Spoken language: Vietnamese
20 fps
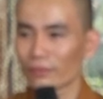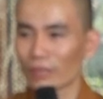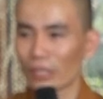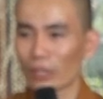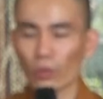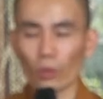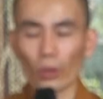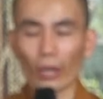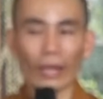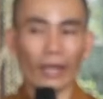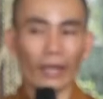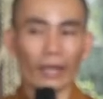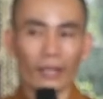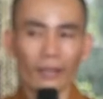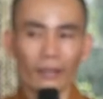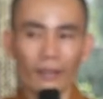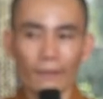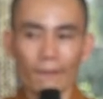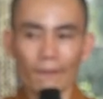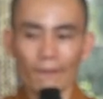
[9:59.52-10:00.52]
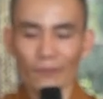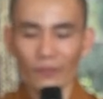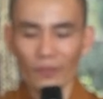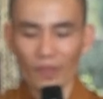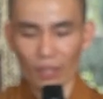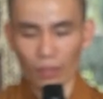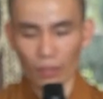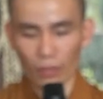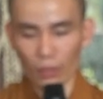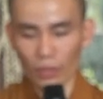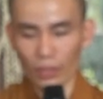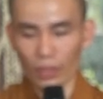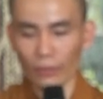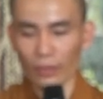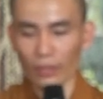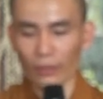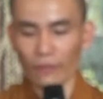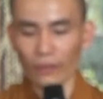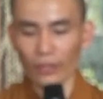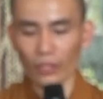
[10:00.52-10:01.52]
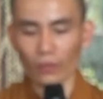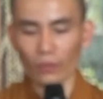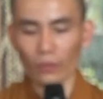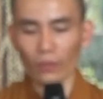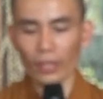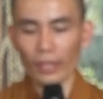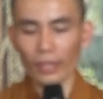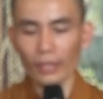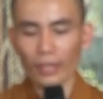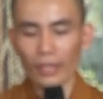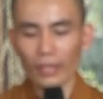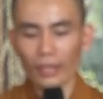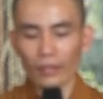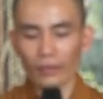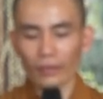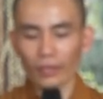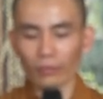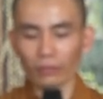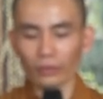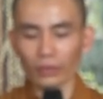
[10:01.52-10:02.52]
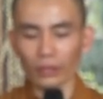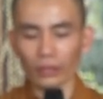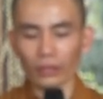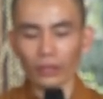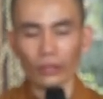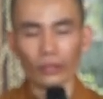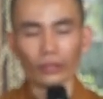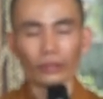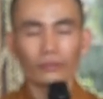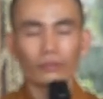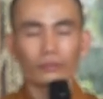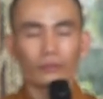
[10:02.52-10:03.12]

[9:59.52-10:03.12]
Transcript: Nó khỏe. Nhiều khi bị phiền quá, đóng cửa ngồi